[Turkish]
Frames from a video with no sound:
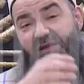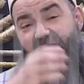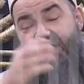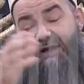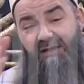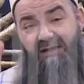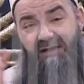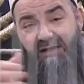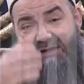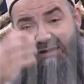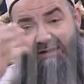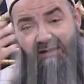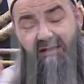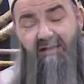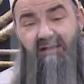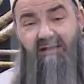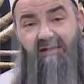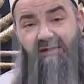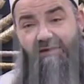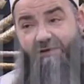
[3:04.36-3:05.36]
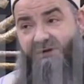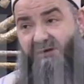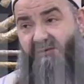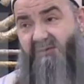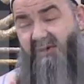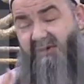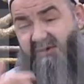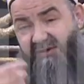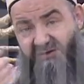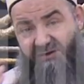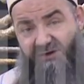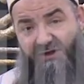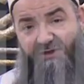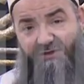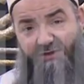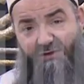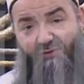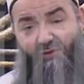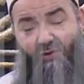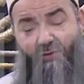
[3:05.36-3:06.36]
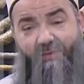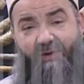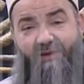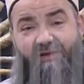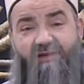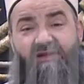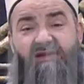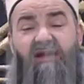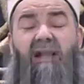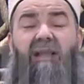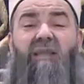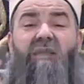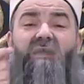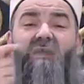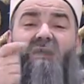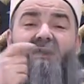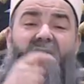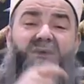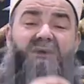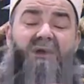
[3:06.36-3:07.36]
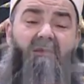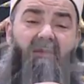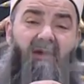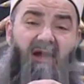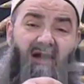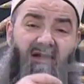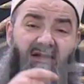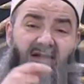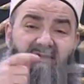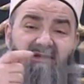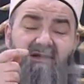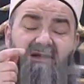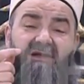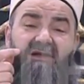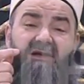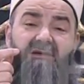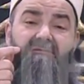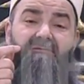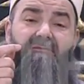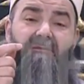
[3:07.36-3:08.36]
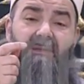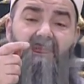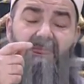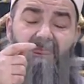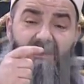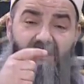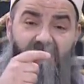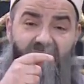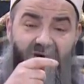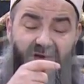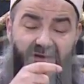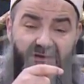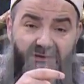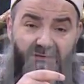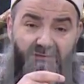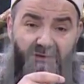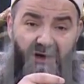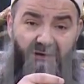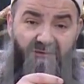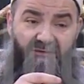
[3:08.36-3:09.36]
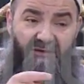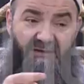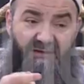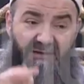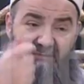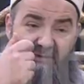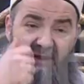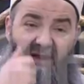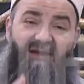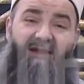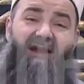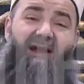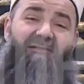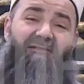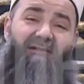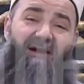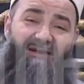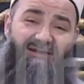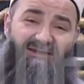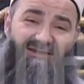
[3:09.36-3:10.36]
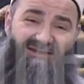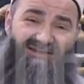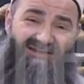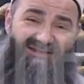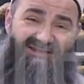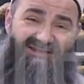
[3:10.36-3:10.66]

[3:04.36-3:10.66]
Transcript: diye hani e, 27. gece sohbetinde ne beyan ettik? Efendim affedilmeyenler var.